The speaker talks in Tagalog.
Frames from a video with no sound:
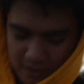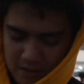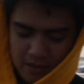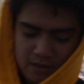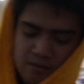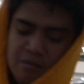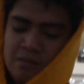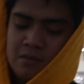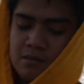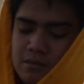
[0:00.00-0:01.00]
Ano babayaran
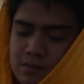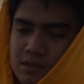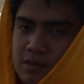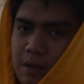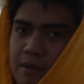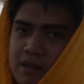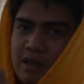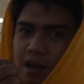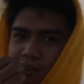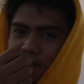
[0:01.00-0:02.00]
mo? Oo.
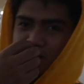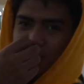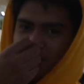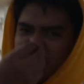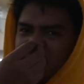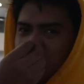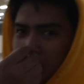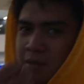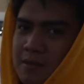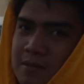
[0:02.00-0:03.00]
Saan ka ba